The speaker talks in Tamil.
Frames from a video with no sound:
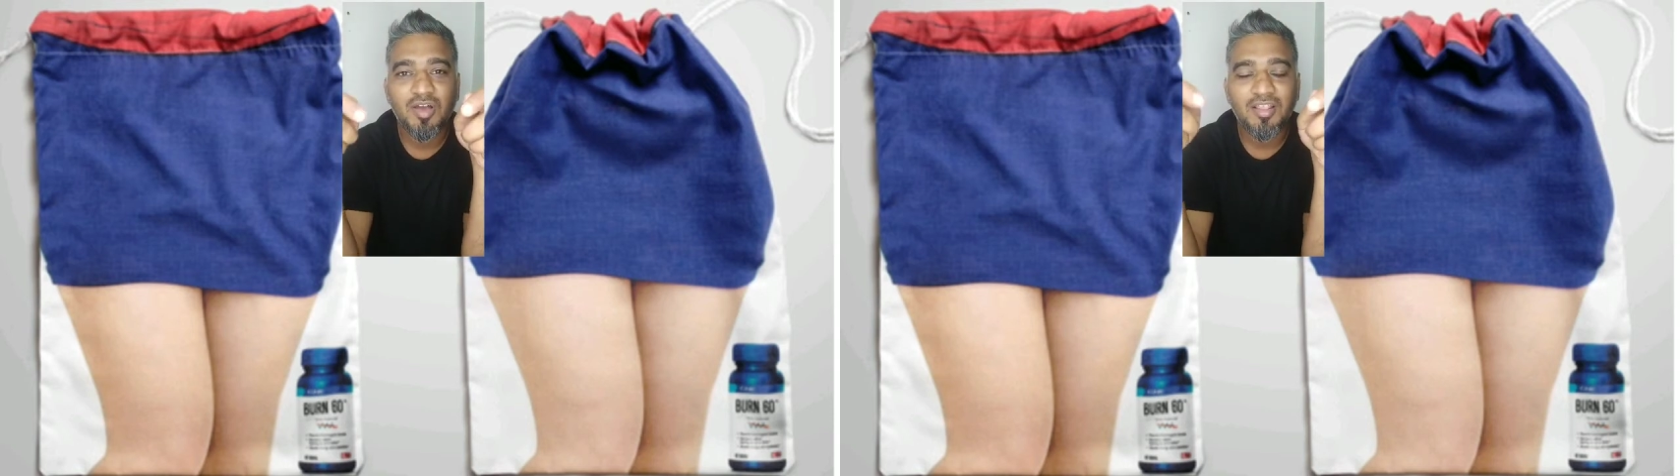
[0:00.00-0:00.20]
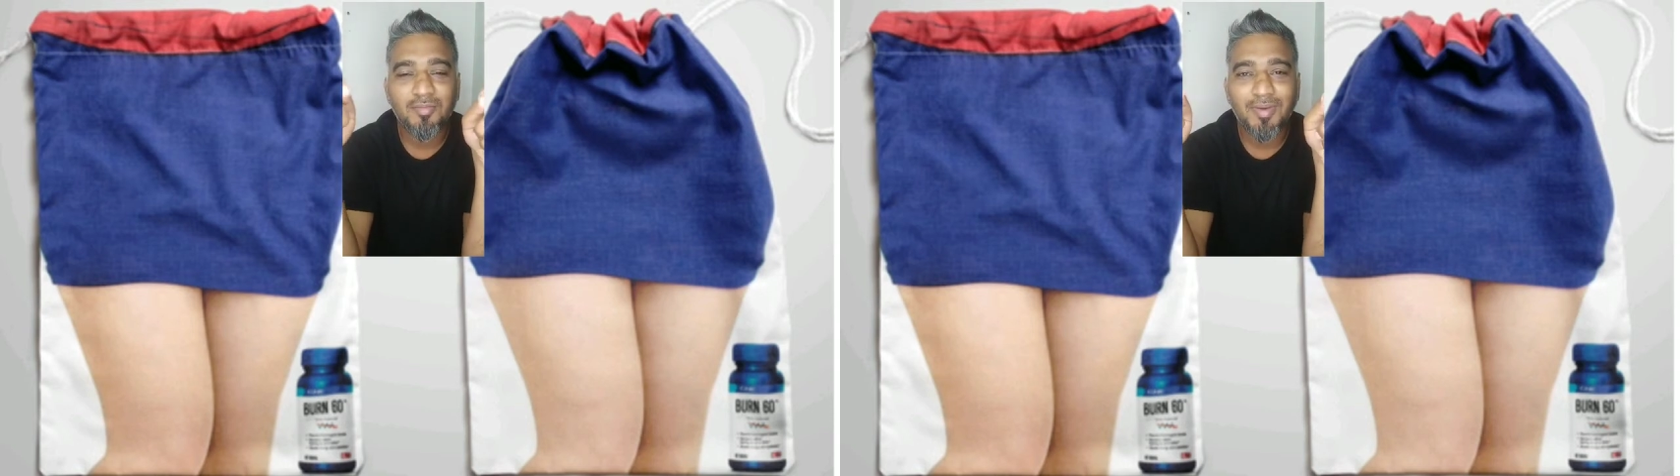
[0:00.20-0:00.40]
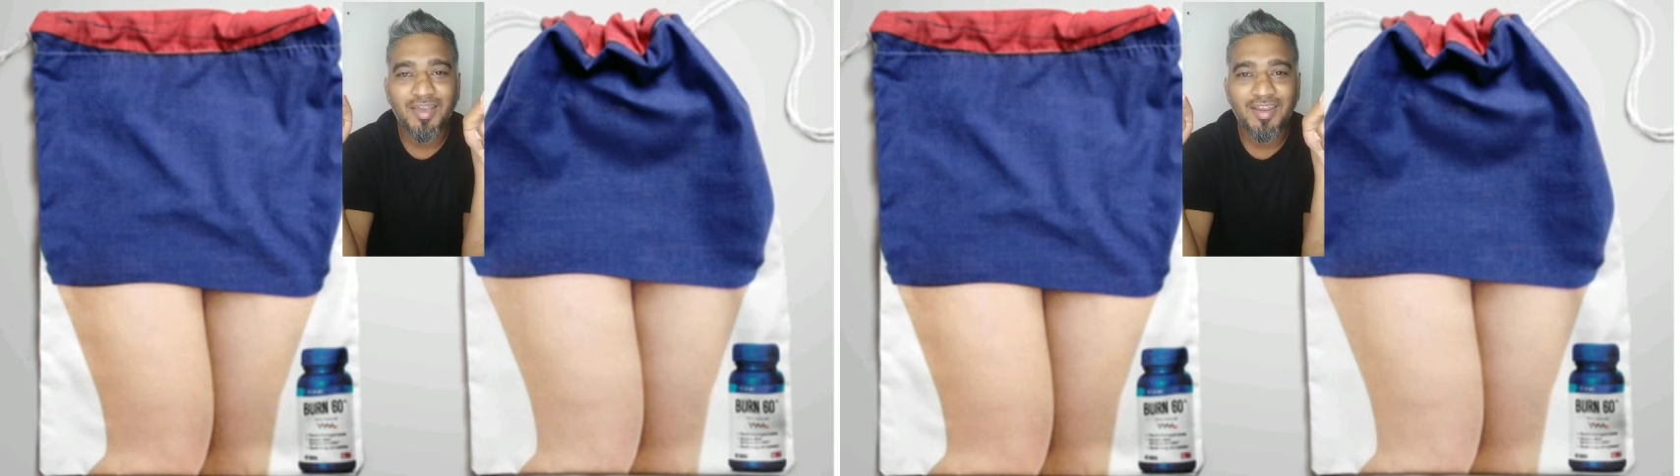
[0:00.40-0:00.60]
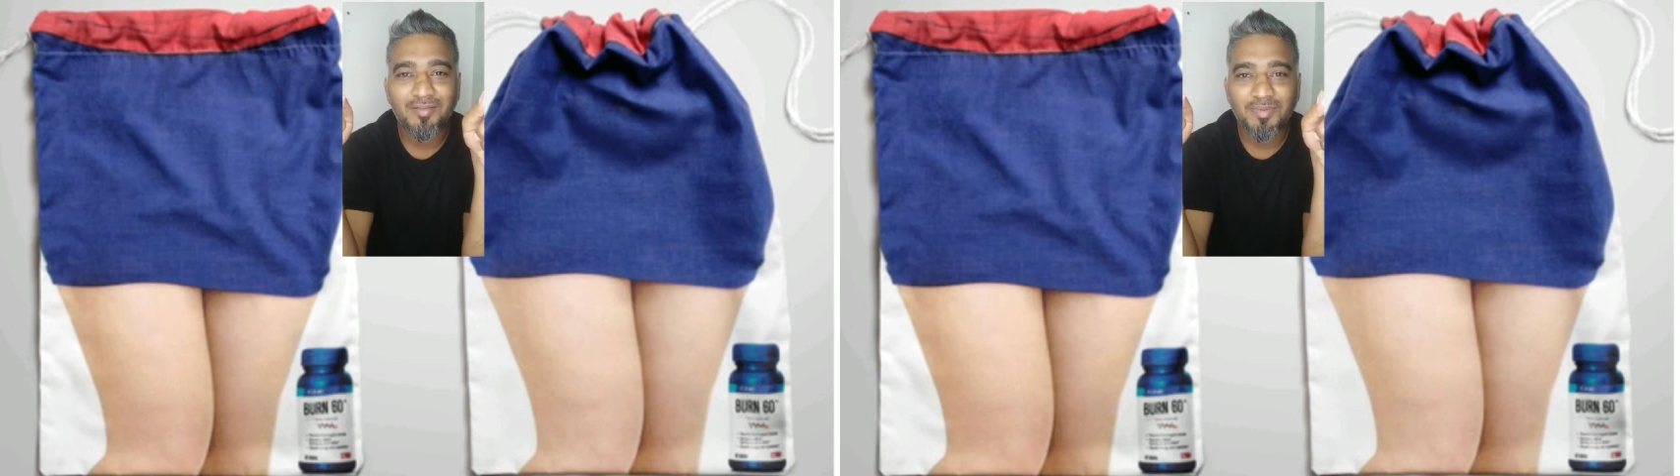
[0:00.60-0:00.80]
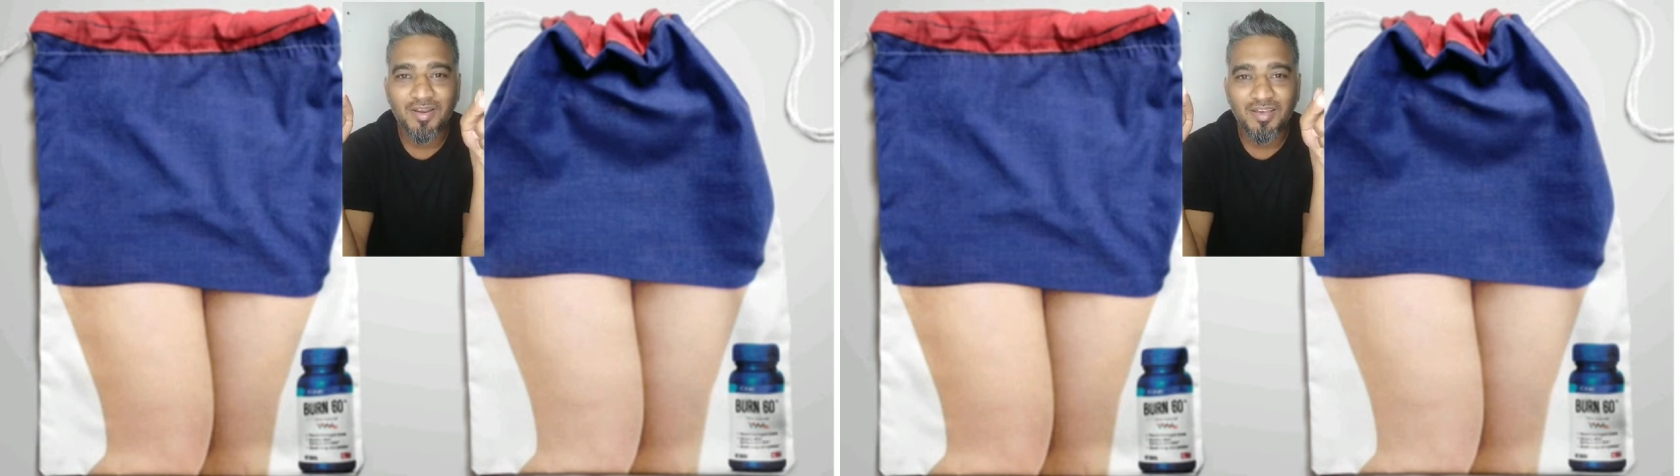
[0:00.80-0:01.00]
அந்த பேக்
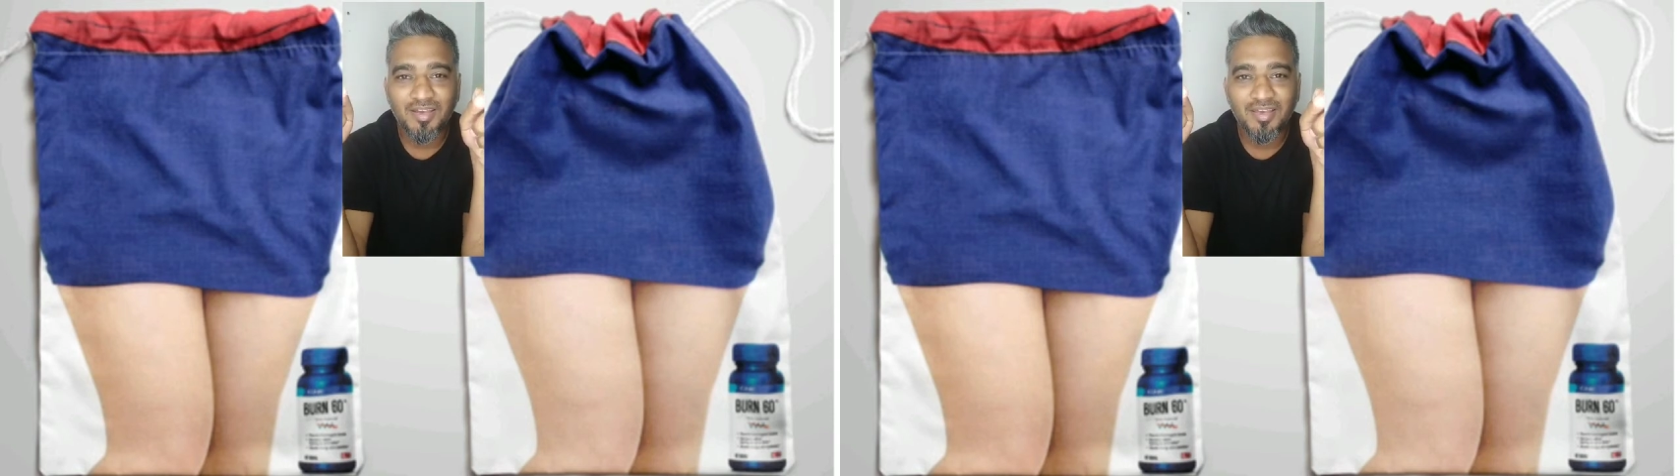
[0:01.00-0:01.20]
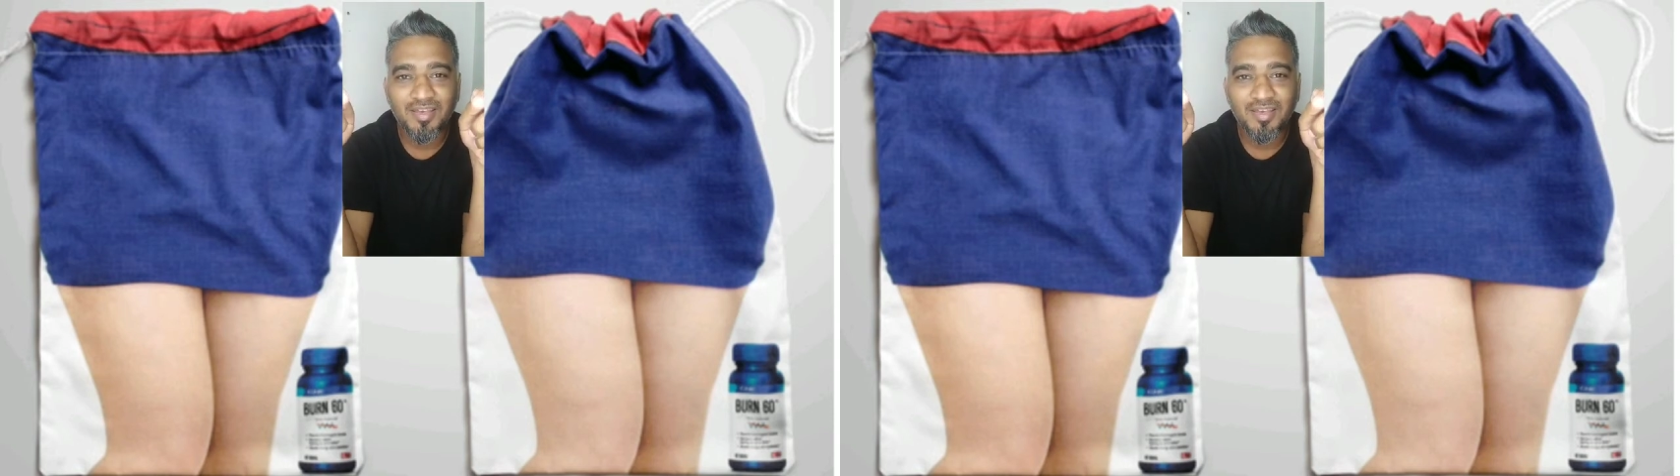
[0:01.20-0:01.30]
என்ன பண்ணாங்க